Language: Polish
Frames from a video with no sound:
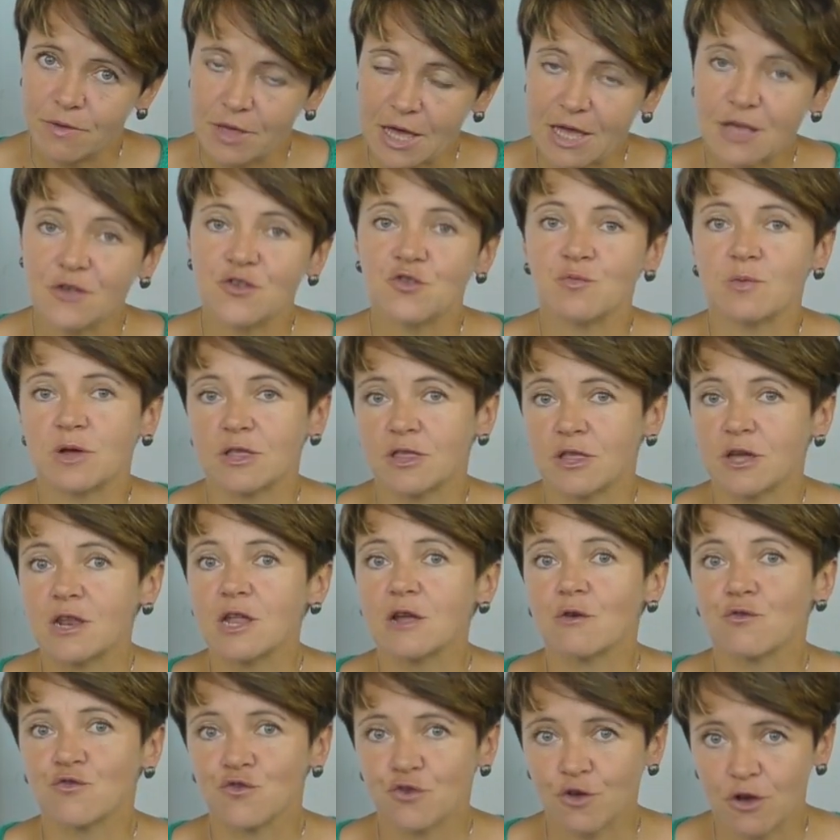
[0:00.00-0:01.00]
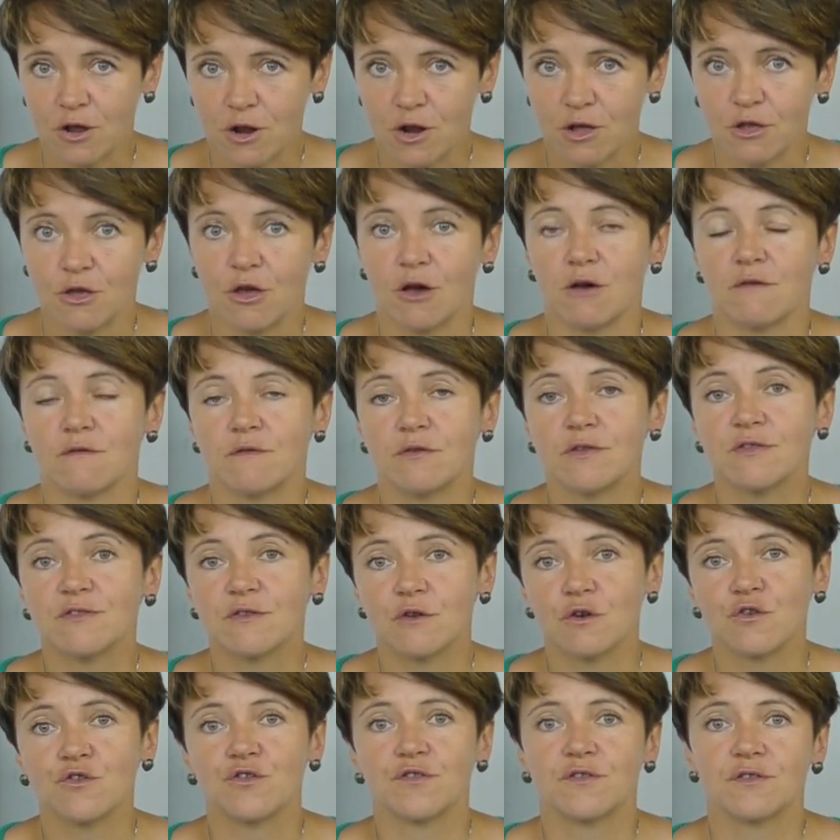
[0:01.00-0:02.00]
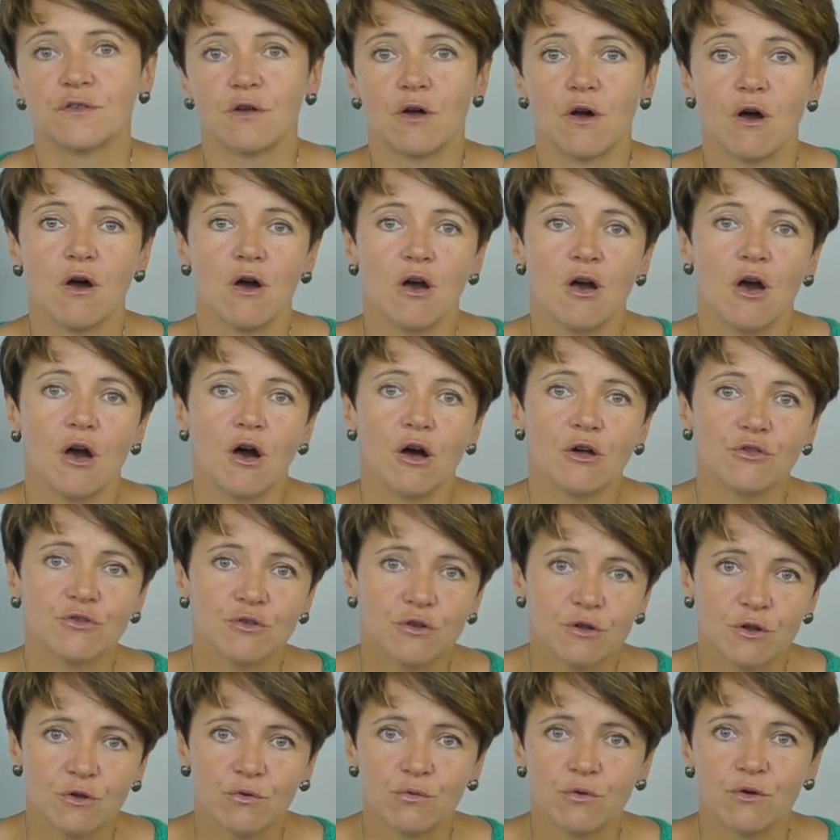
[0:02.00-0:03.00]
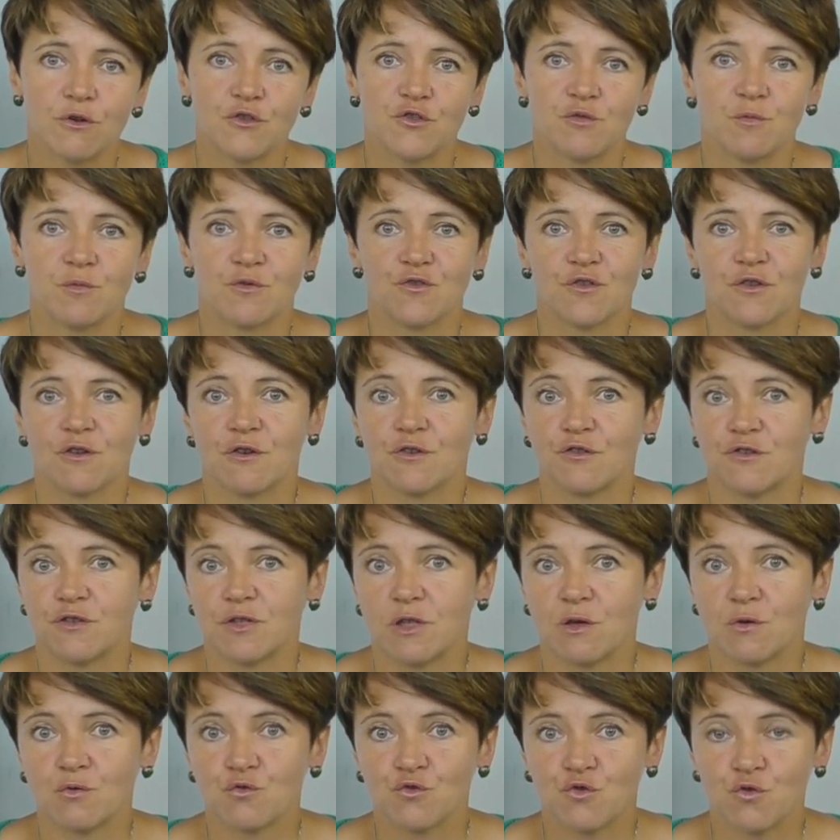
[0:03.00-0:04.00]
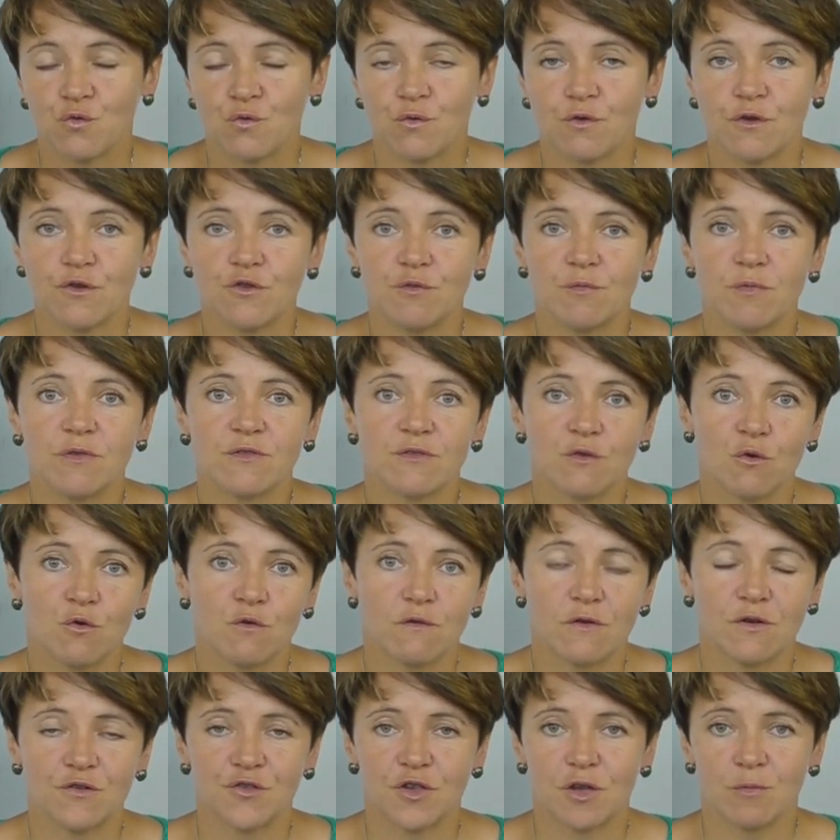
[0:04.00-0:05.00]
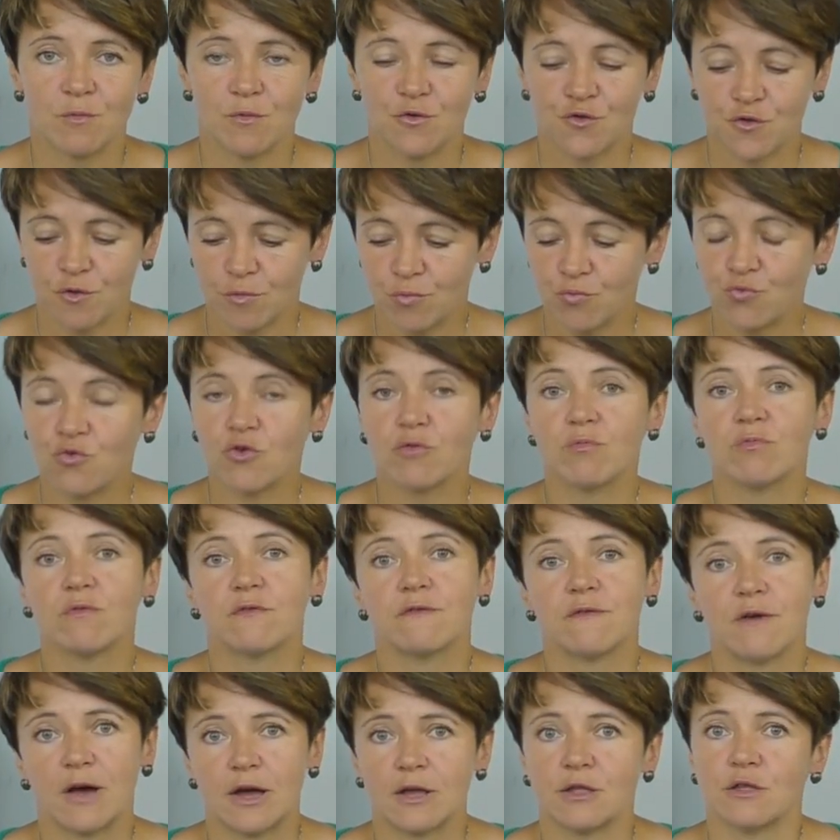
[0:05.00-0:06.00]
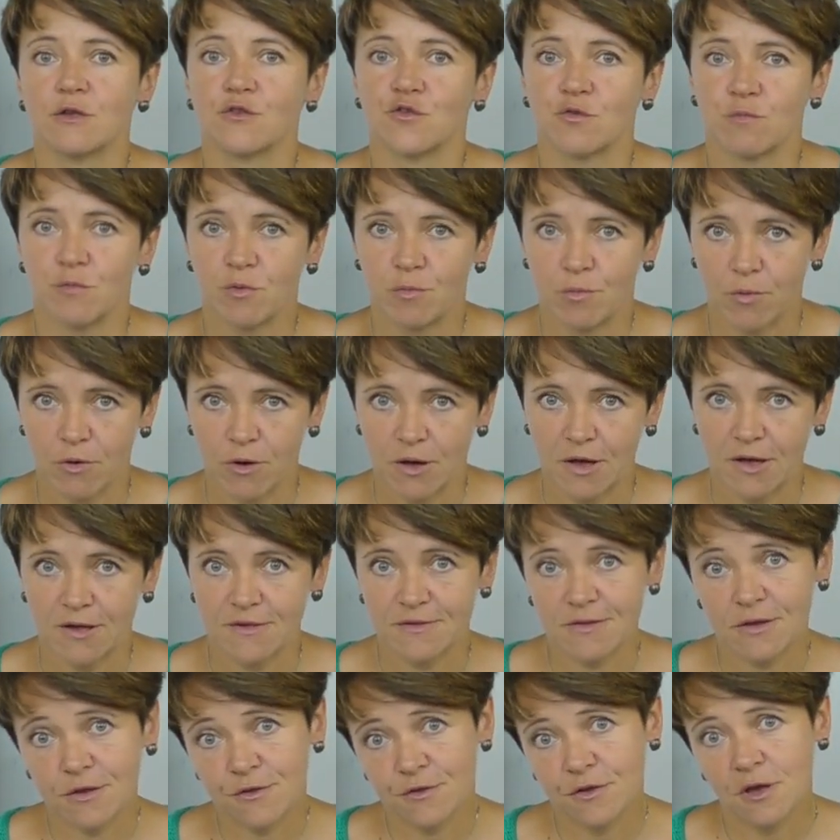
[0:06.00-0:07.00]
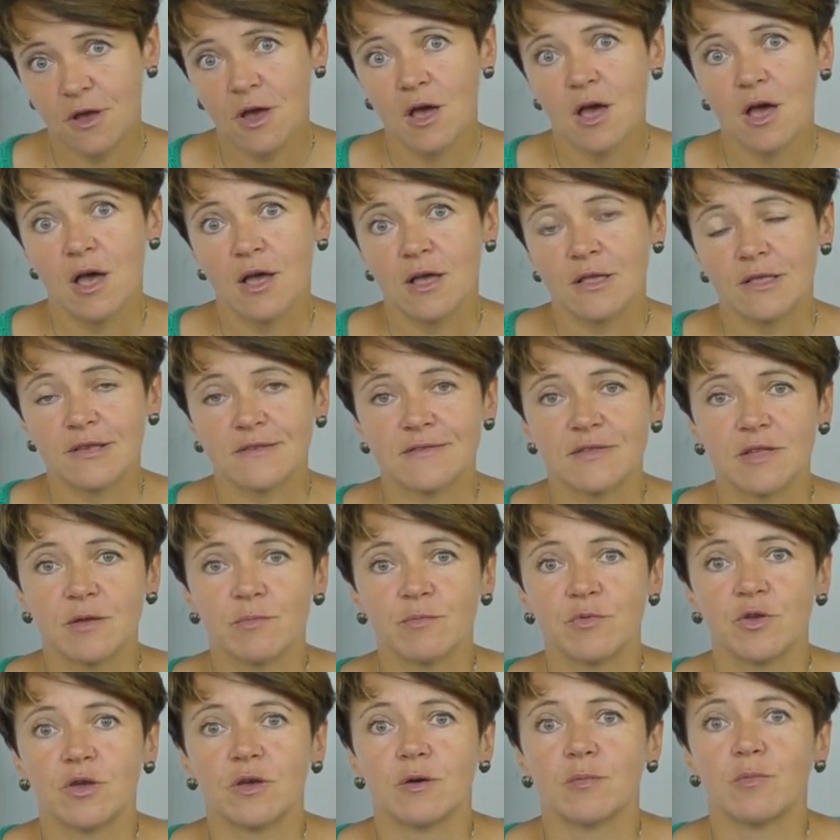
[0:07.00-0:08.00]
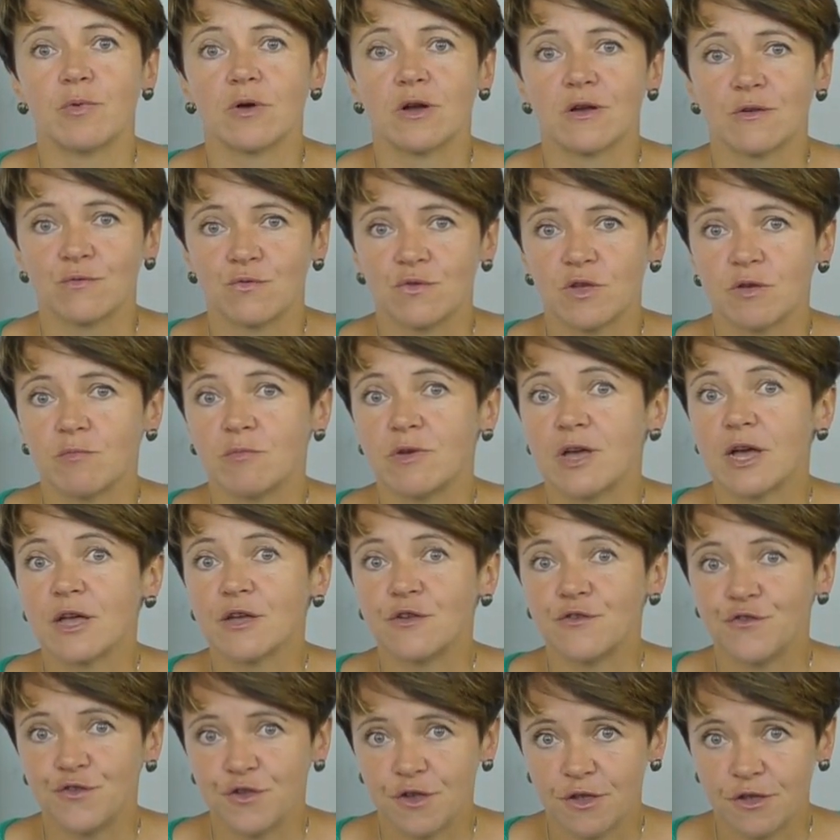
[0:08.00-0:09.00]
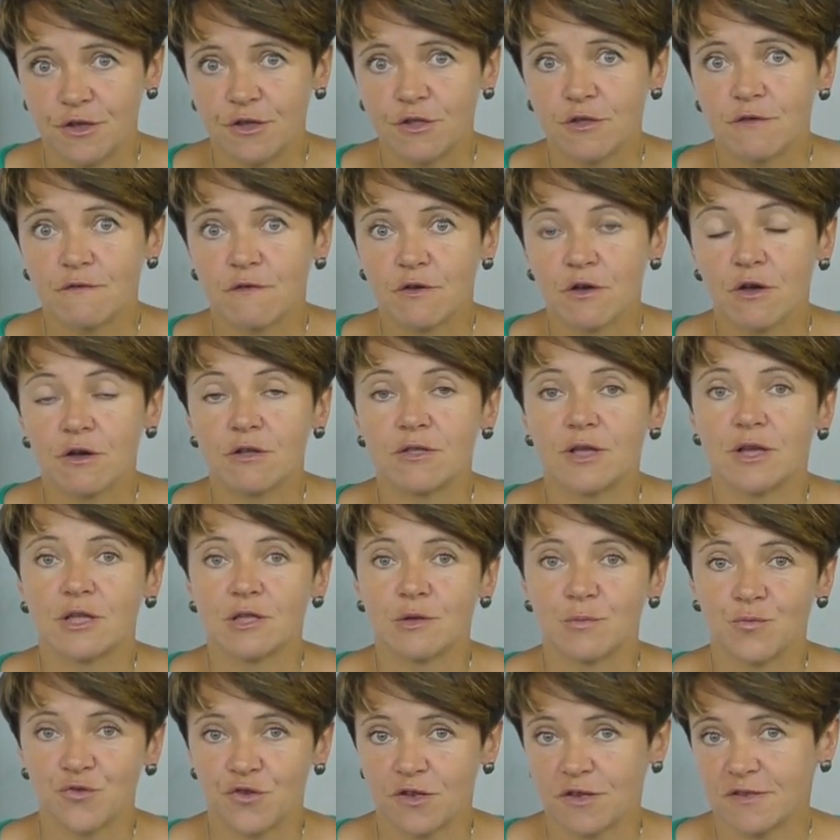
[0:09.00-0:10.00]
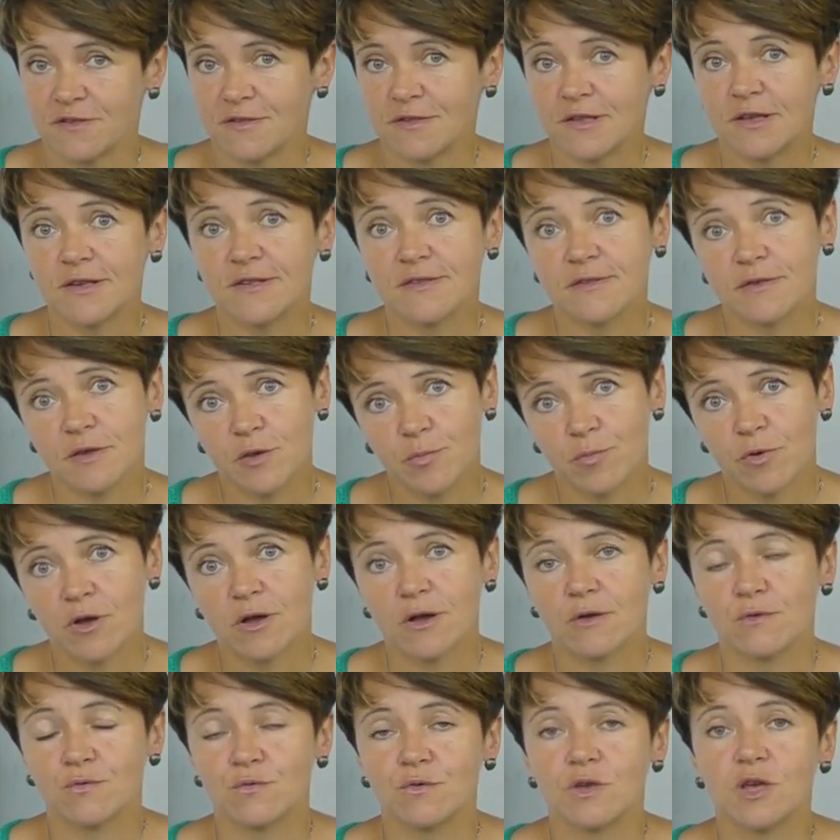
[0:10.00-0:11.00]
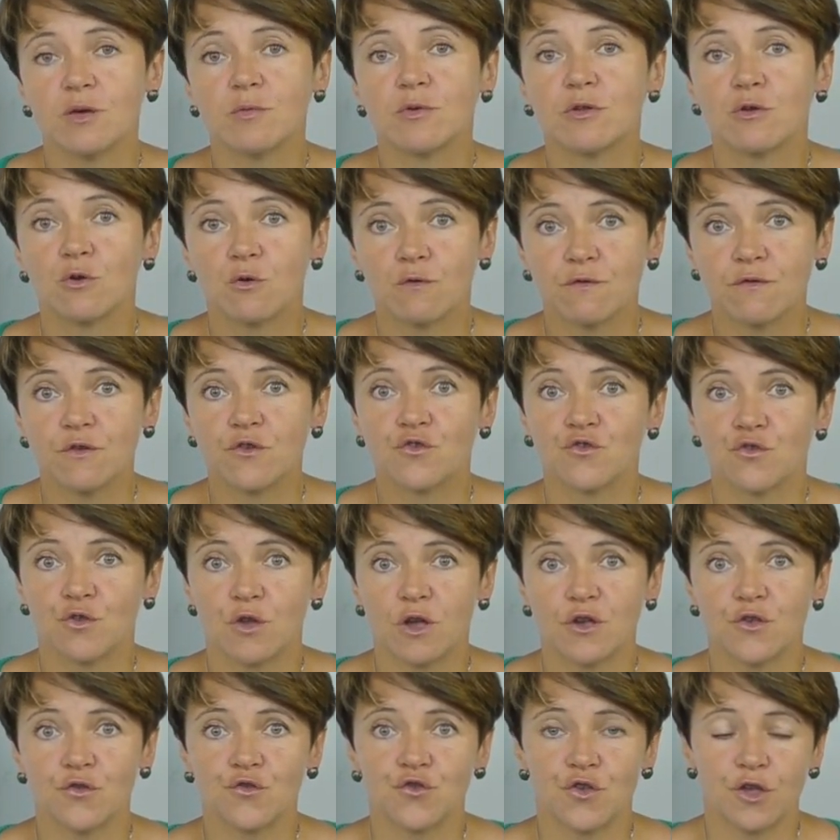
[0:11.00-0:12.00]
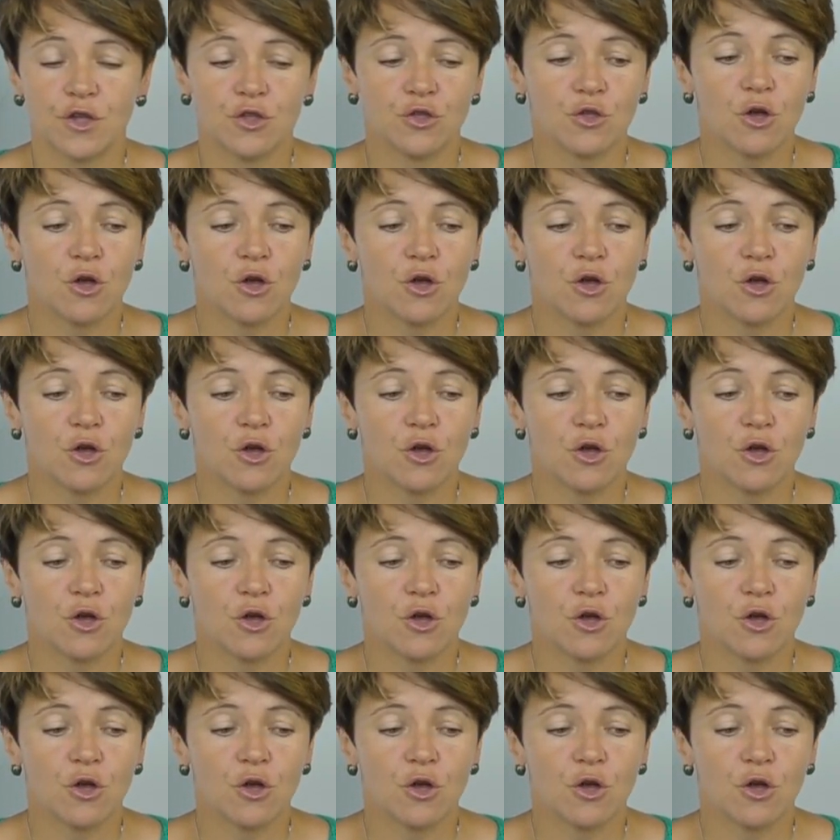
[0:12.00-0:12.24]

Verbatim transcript: jakiś materiał szkoleniowy, coś, co odkryłyśmy, czego się nauczyłyśmy, co uważamy, że byłoby fajne, żeby pokazać. Następnie pokazujemy jakieś dzieniny wykonane przez nas i pokazujemy również nasze